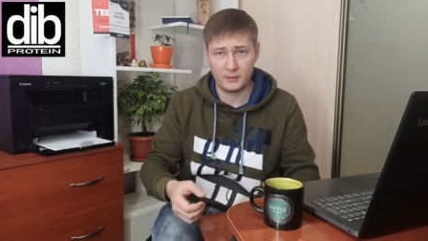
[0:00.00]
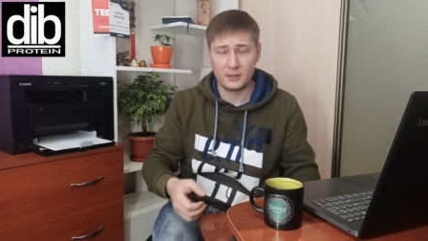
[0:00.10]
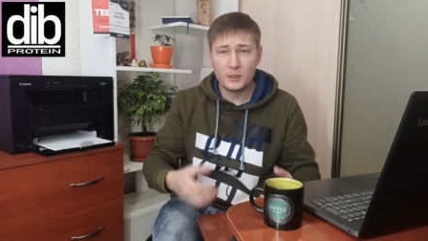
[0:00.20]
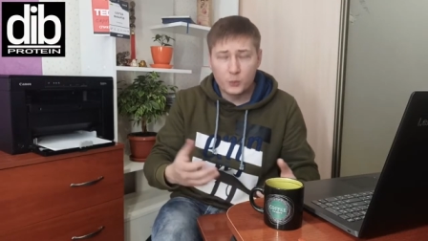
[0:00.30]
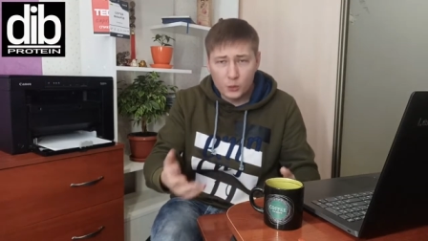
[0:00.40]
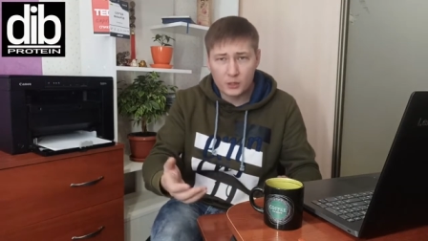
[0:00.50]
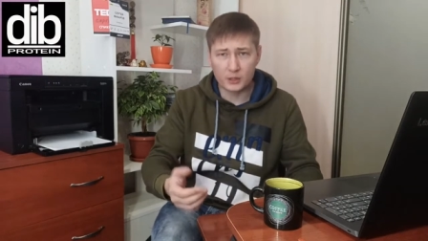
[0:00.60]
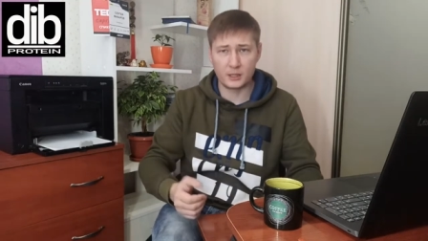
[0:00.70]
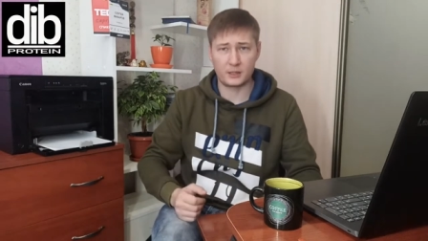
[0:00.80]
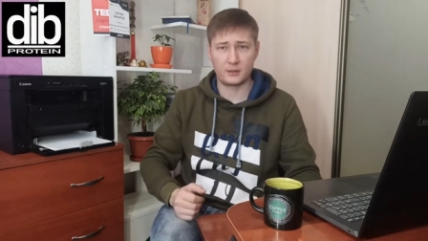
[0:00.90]
Не
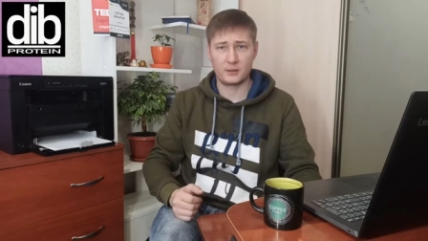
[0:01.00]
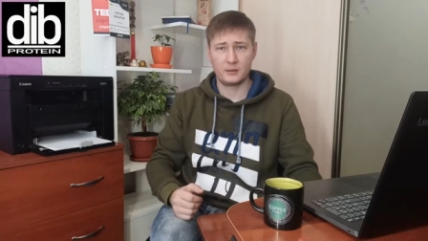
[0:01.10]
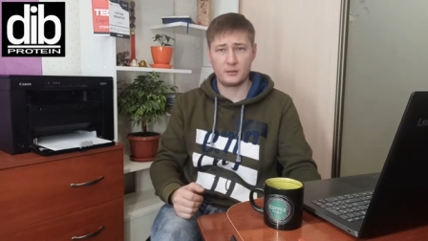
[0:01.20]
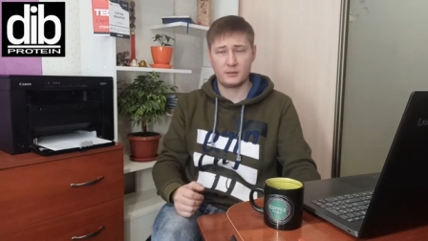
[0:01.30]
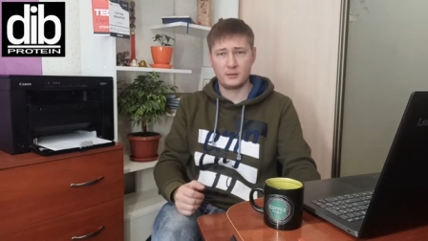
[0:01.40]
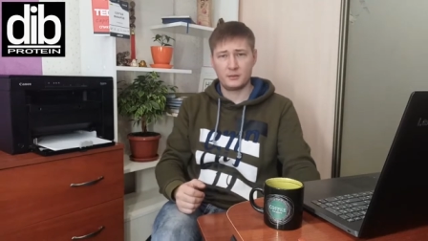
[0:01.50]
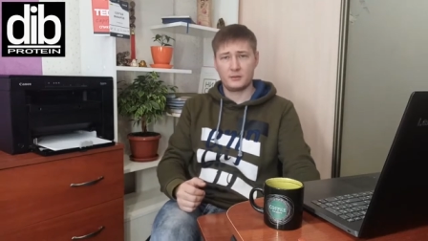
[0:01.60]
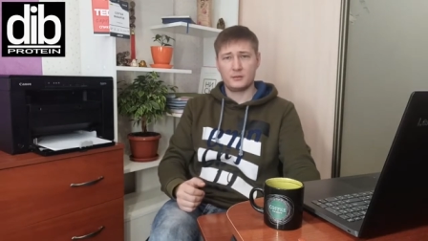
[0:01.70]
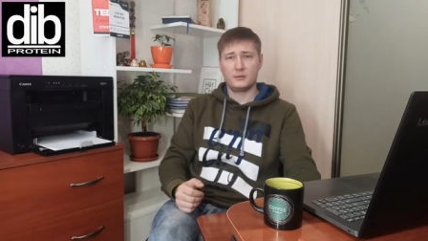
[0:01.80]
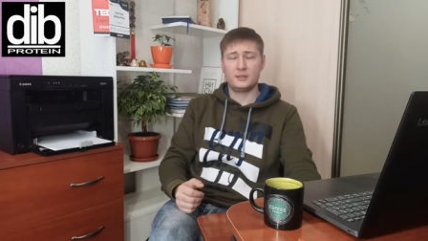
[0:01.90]
будет этого.
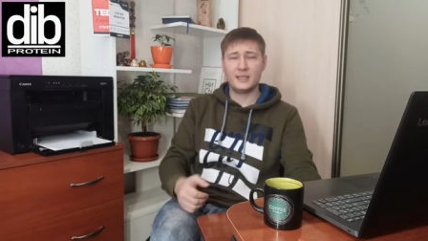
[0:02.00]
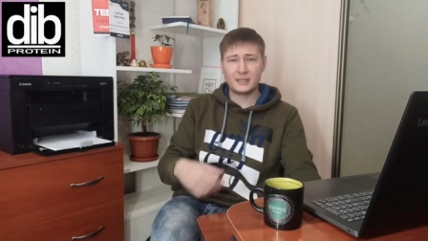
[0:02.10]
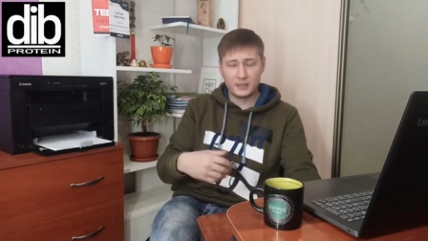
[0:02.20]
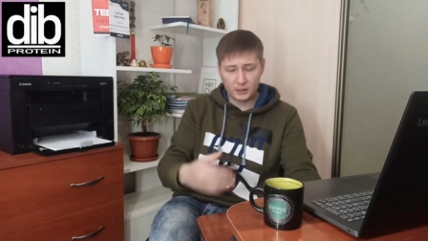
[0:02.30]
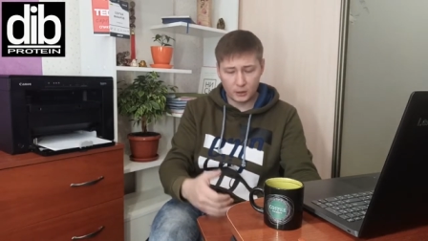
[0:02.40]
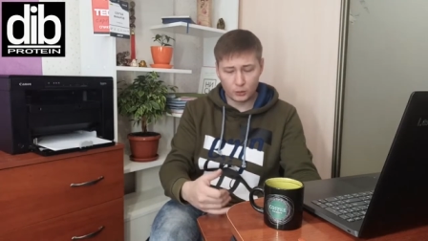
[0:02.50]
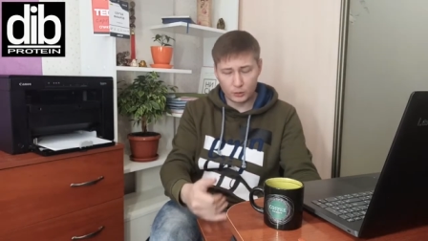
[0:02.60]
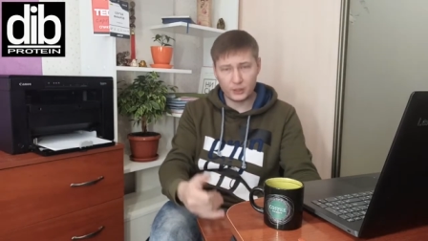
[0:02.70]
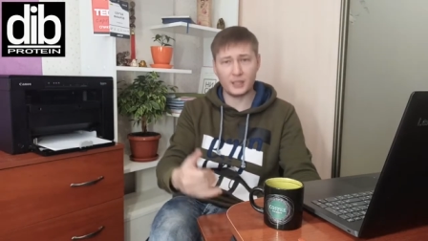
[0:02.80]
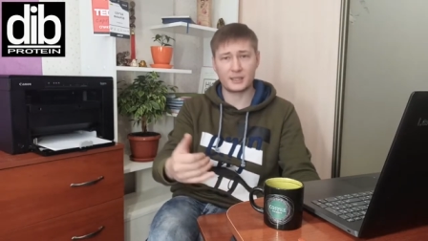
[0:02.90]
Если ты у
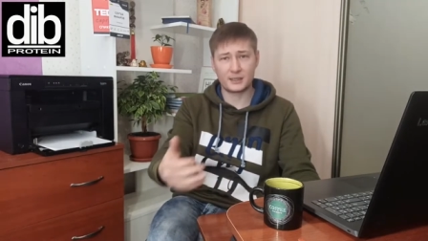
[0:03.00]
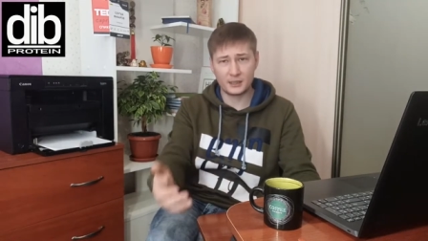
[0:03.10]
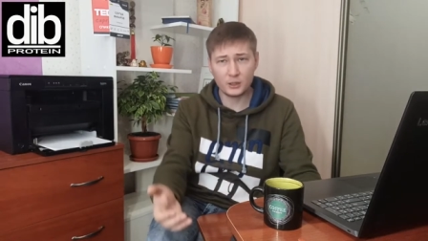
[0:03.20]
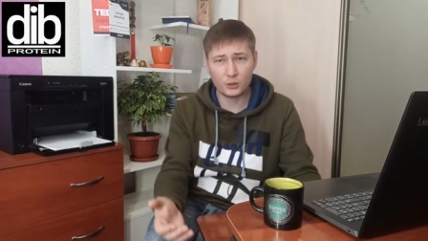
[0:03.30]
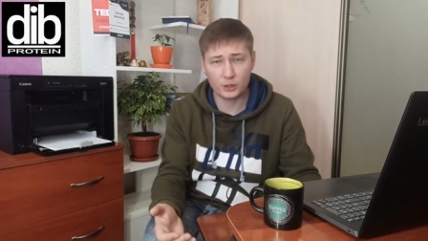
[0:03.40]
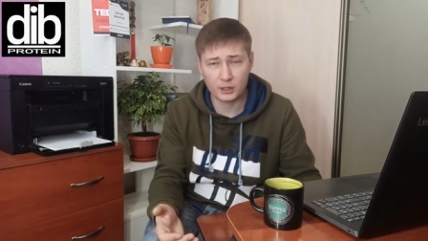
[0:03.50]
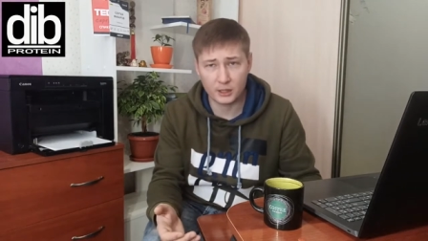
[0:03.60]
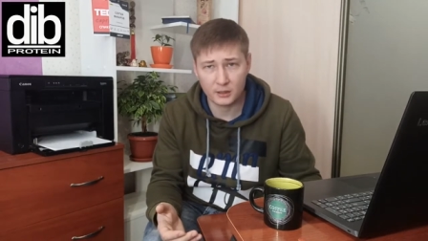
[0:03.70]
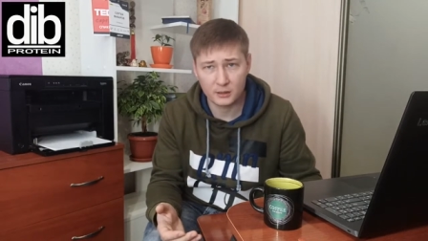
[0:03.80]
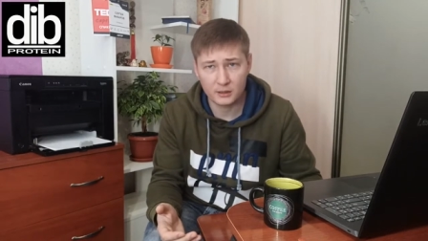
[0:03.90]
людей
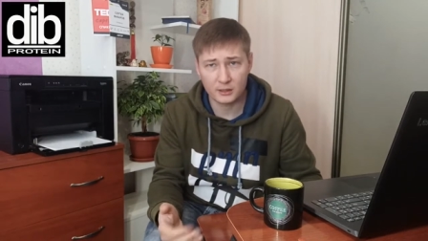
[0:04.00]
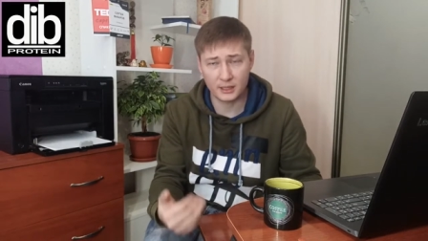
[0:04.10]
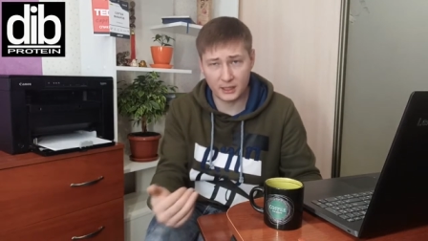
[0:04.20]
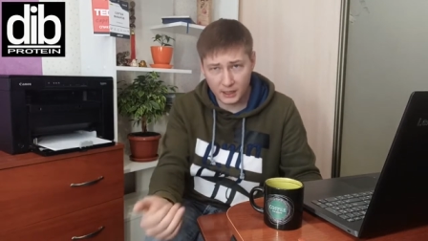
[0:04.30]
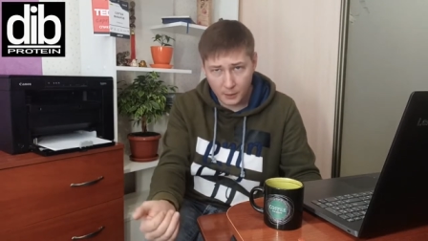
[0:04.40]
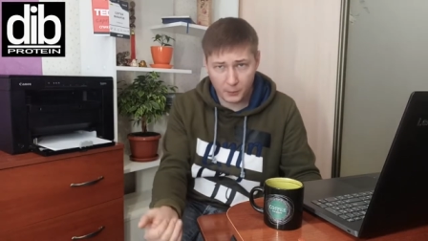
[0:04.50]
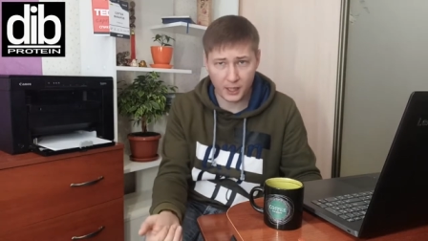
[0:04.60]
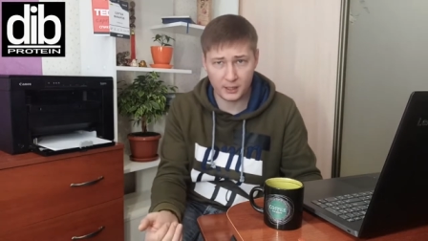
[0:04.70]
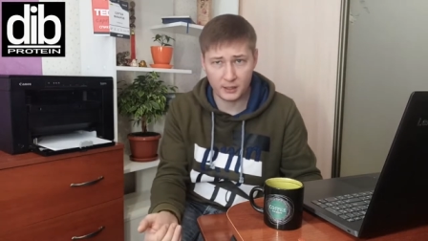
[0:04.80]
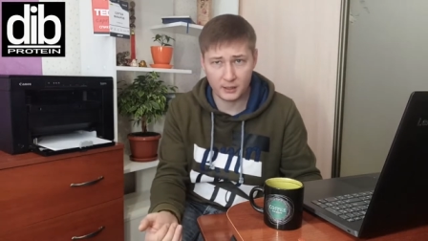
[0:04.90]
ассоциируешься с этой
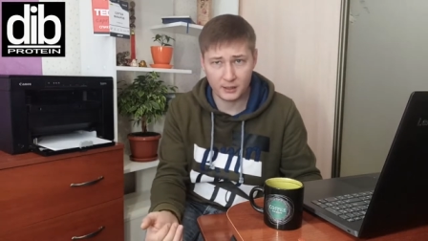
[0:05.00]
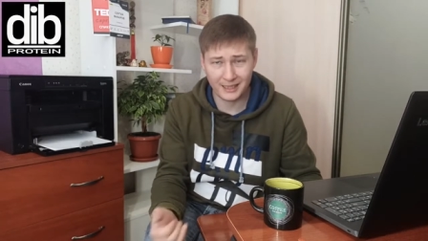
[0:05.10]
компанией,